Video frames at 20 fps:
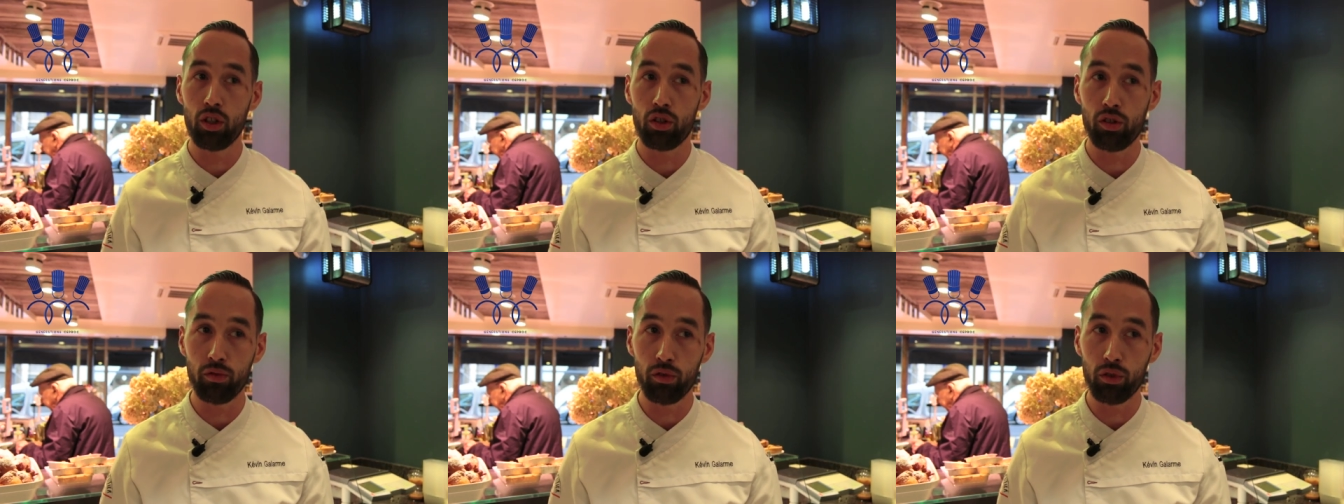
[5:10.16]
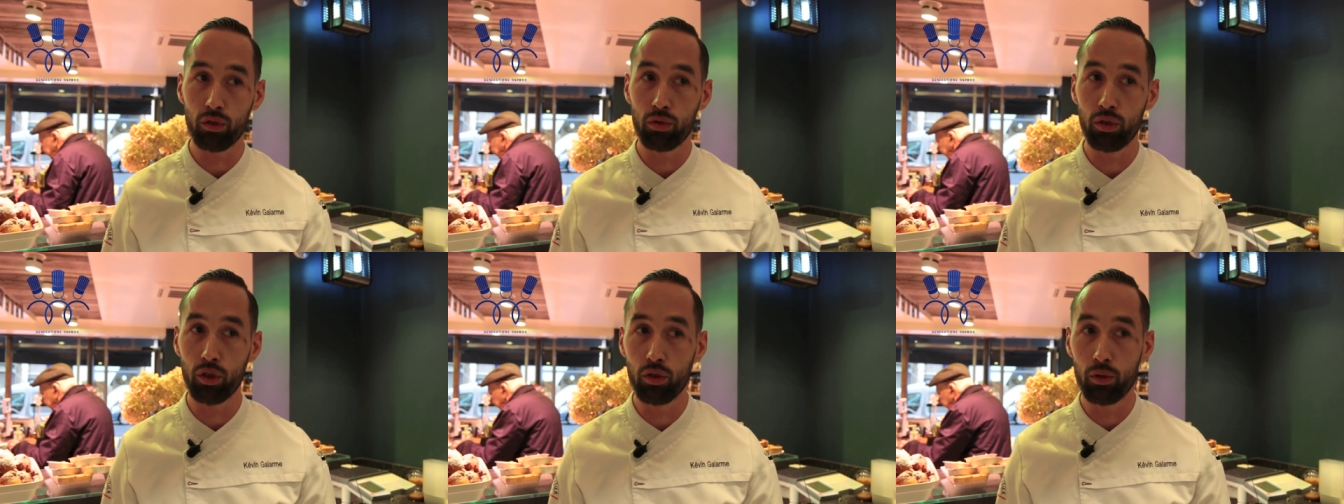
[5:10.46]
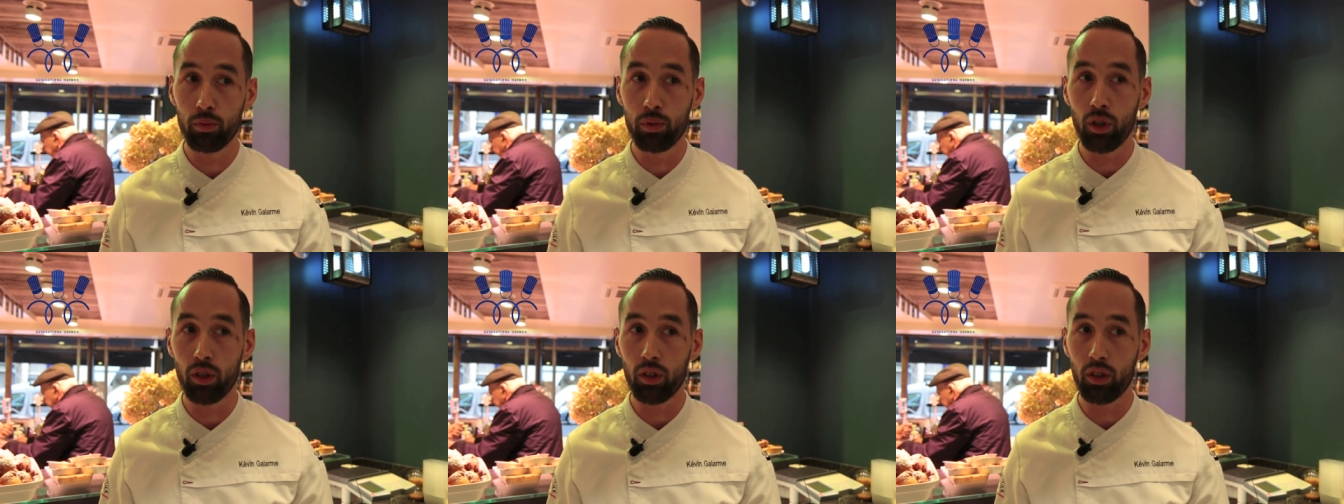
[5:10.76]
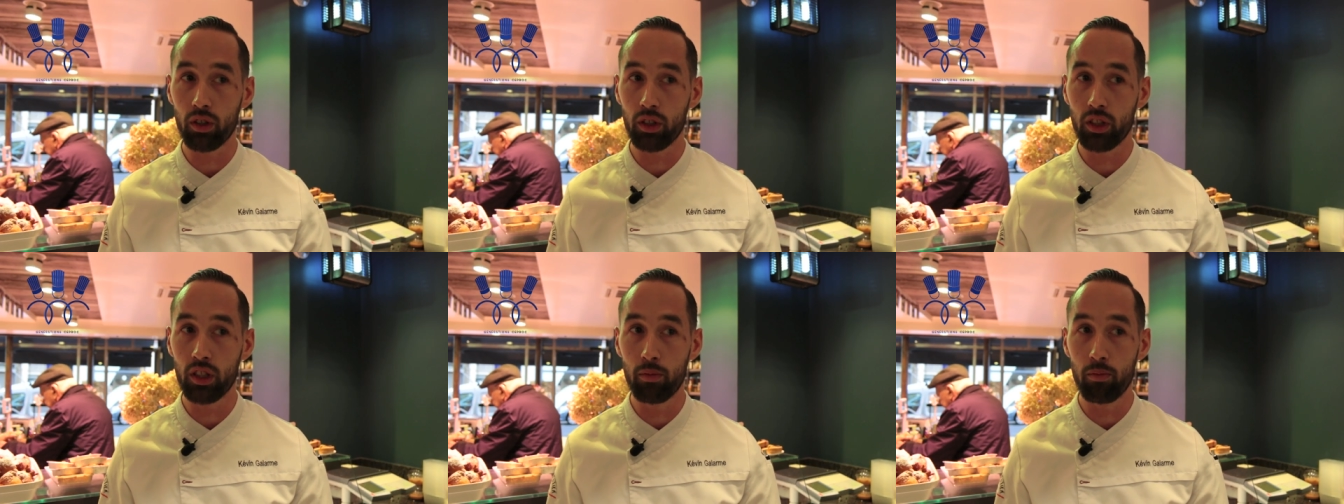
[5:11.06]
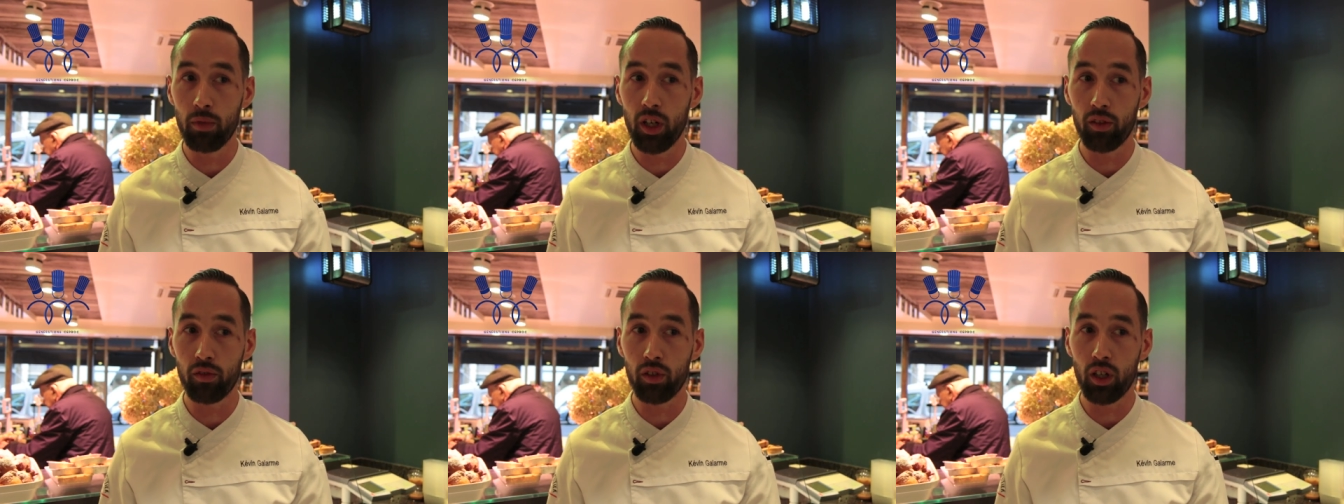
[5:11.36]
à Jean-François Deport qui
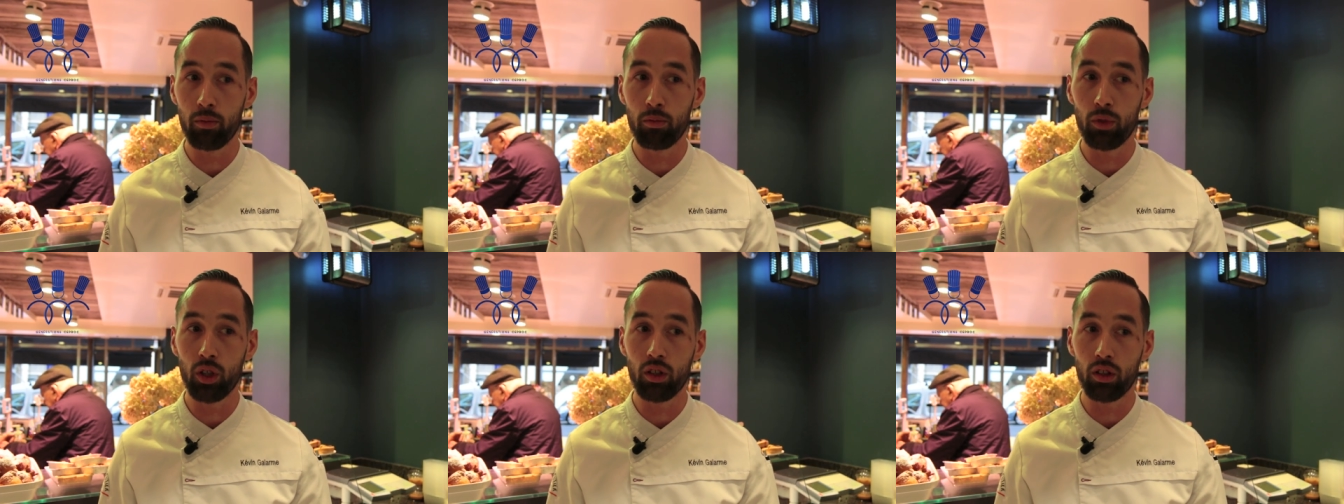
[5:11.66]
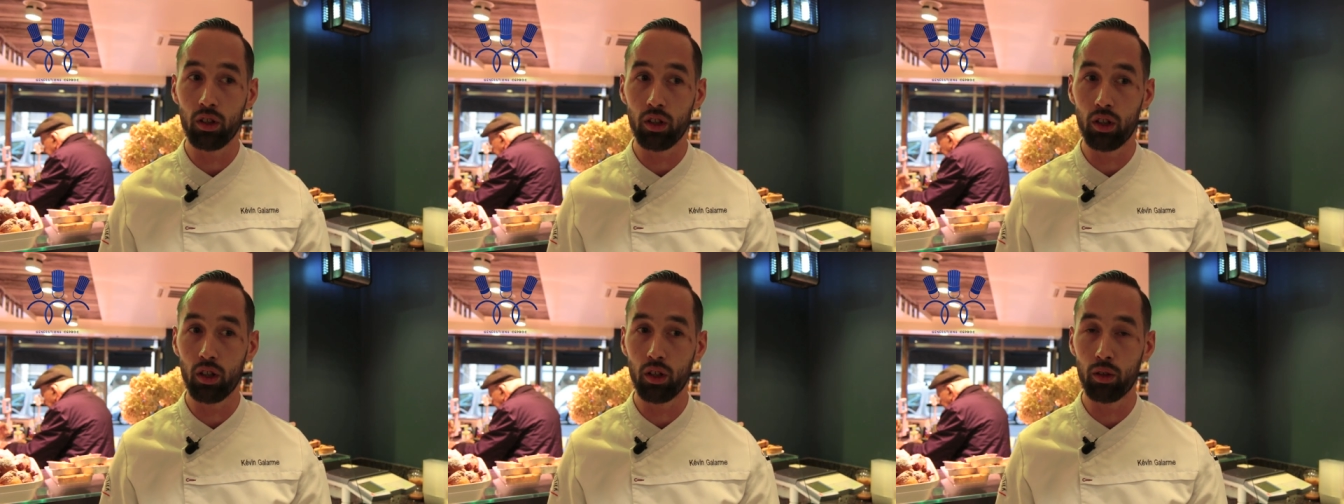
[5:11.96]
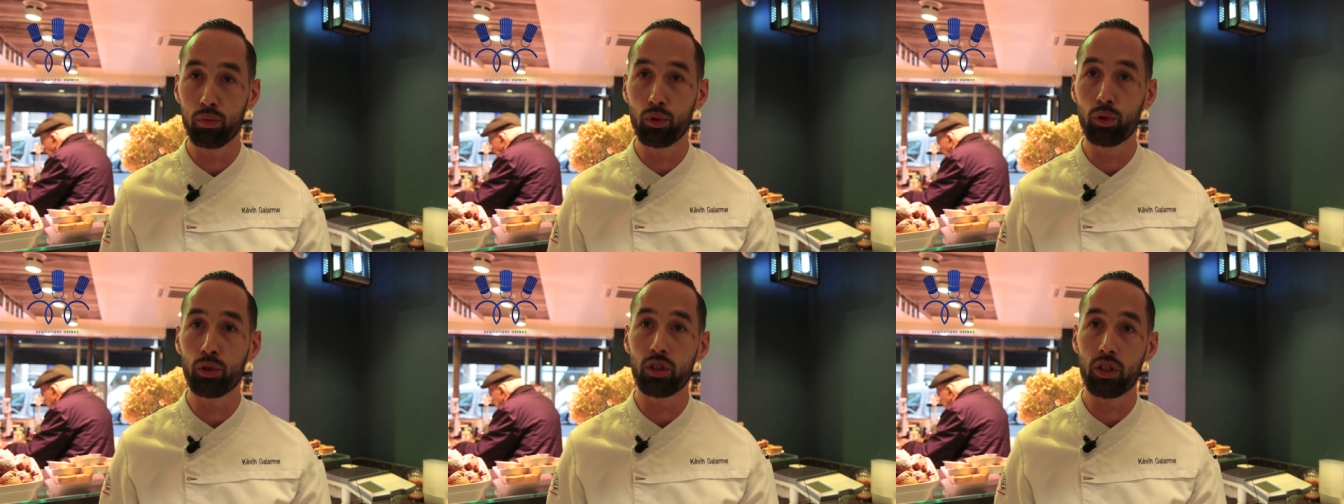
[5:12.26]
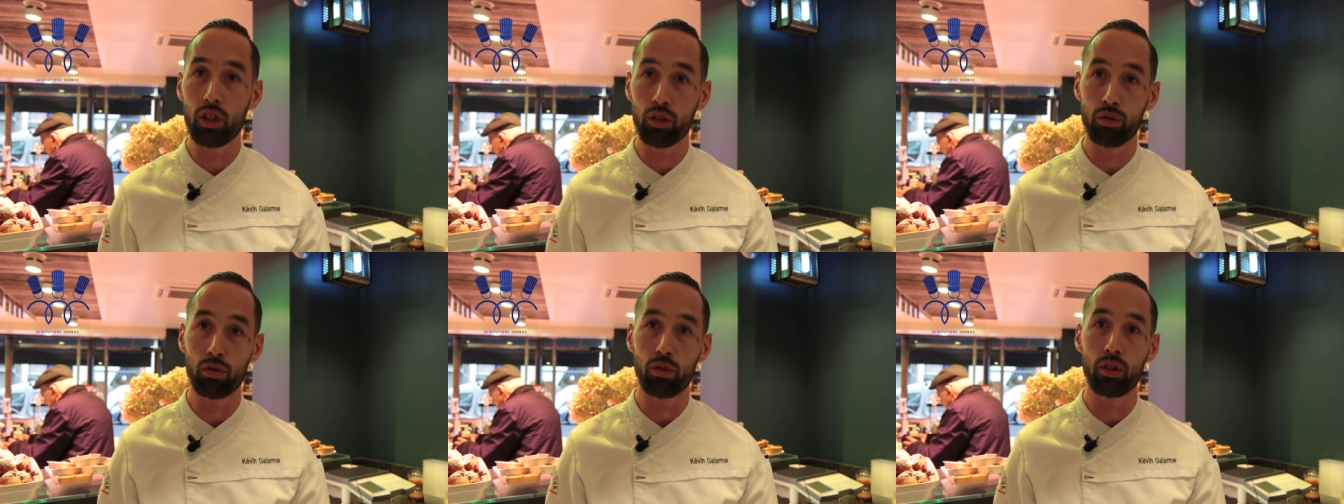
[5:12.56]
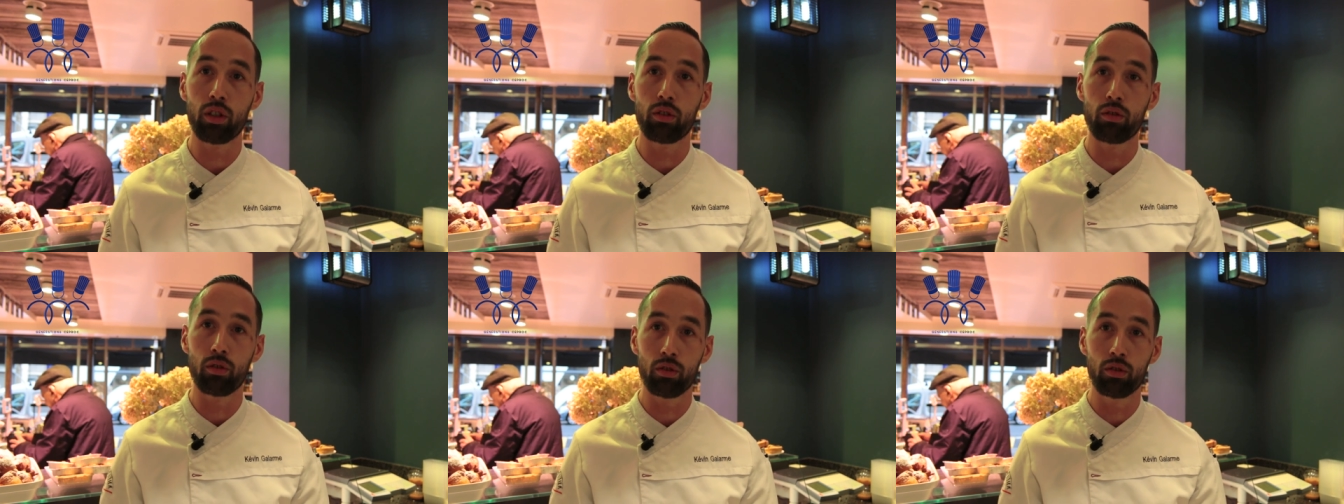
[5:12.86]
m'a vraiment boosté sur
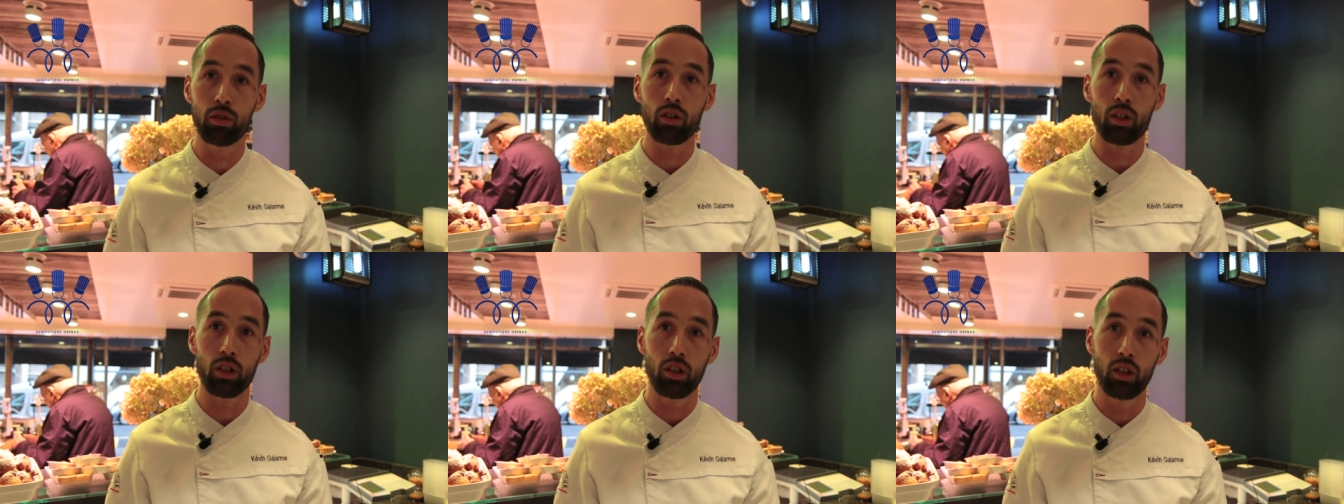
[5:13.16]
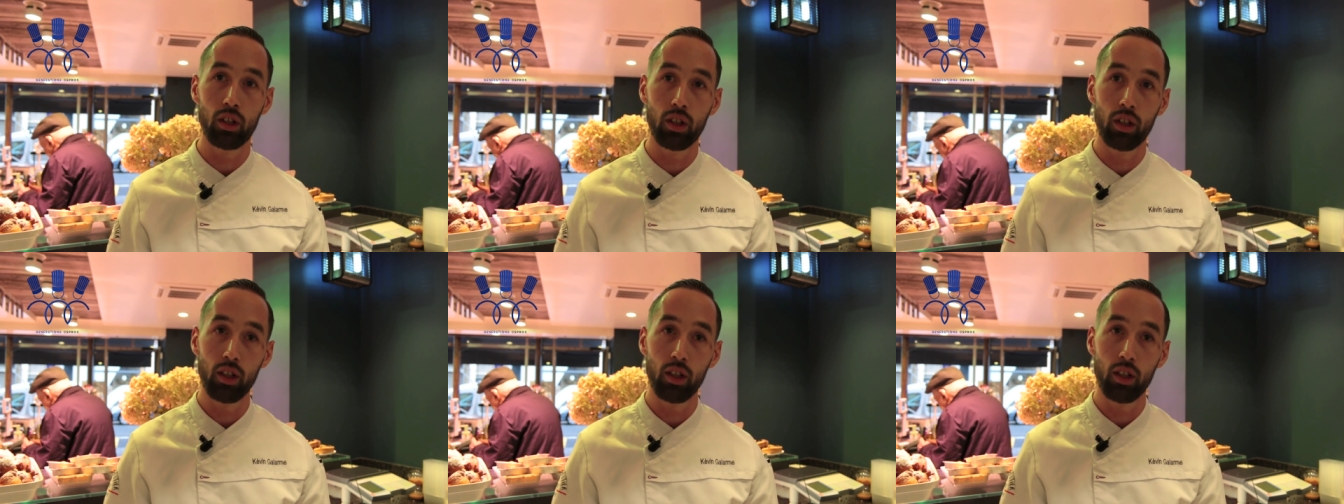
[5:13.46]
les concours.